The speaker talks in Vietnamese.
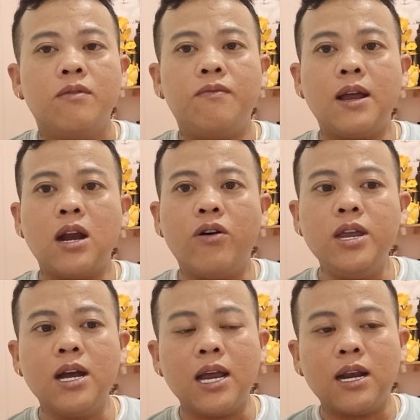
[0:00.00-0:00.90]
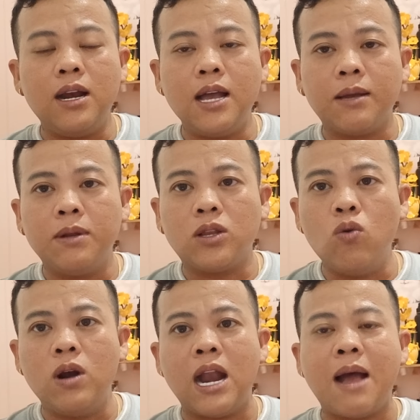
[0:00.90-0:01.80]
và đối với cái Lê Thanh Minh
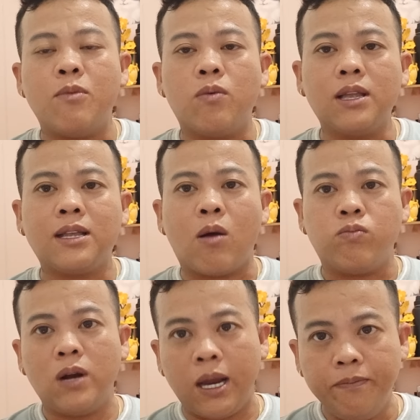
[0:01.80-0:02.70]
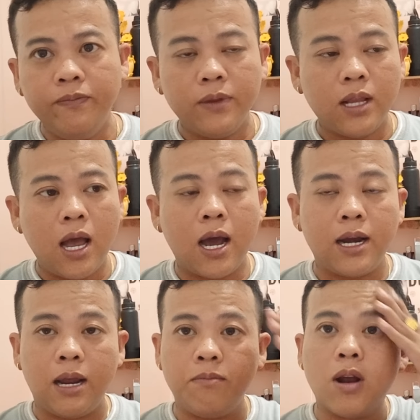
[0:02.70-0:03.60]
Tú là một cái trọng điểm
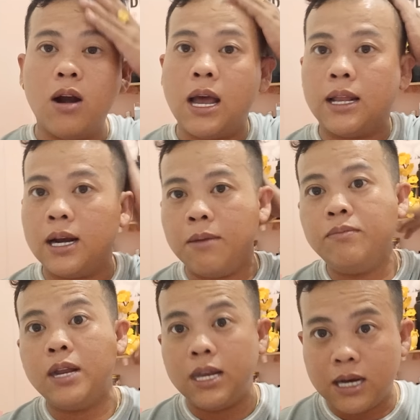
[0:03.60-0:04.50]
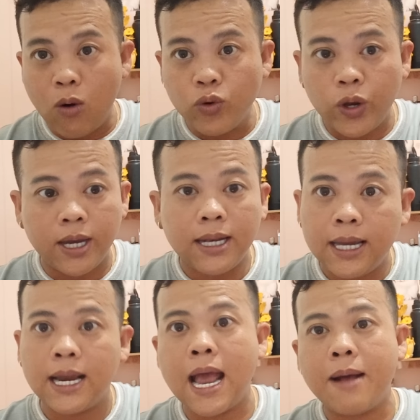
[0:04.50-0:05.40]
thời điểm đó là thời điểm câu chuyện
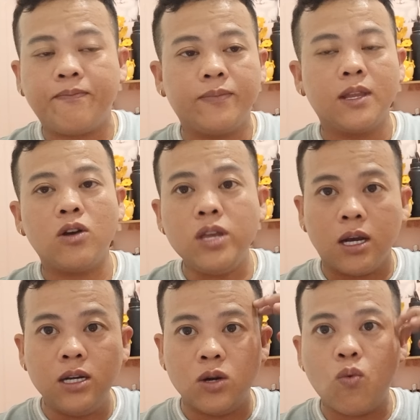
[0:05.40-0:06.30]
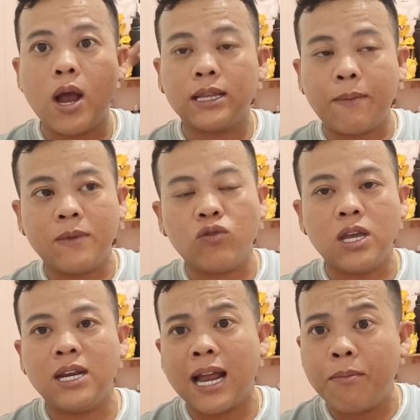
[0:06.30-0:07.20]
Thiền Am có những người quan tâm câu
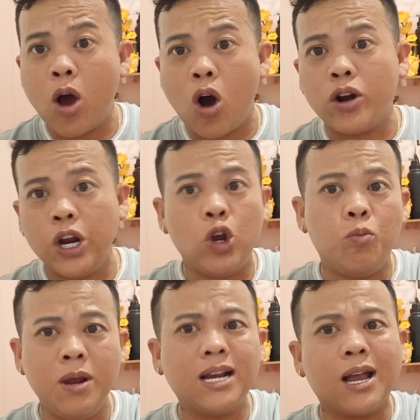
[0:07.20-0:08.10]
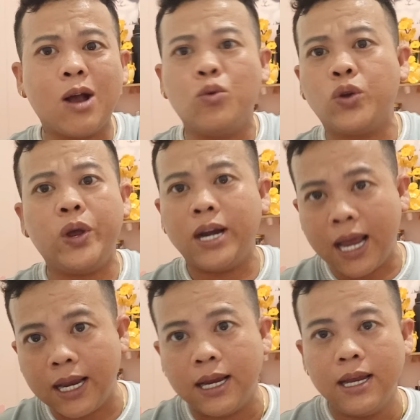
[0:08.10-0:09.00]
chuyện Thiền Am họ đều biết cái câu chuyện
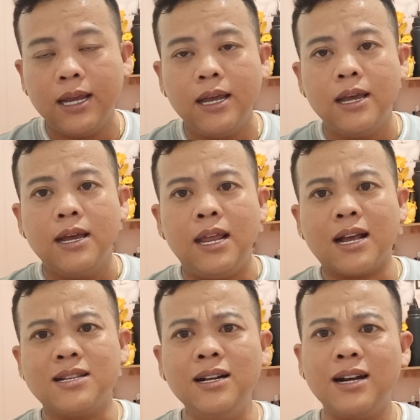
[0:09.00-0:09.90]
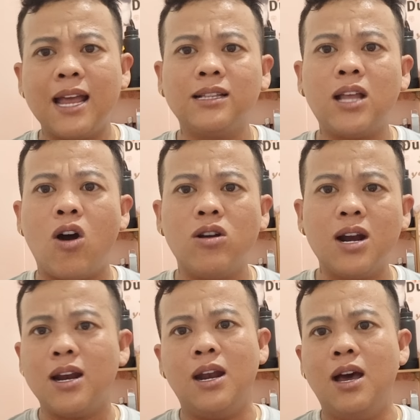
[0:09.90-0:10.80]
này thì cái sức lan tỏa nó
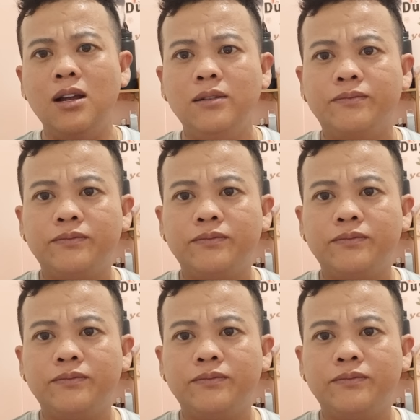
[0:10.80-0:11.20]
rất là lớn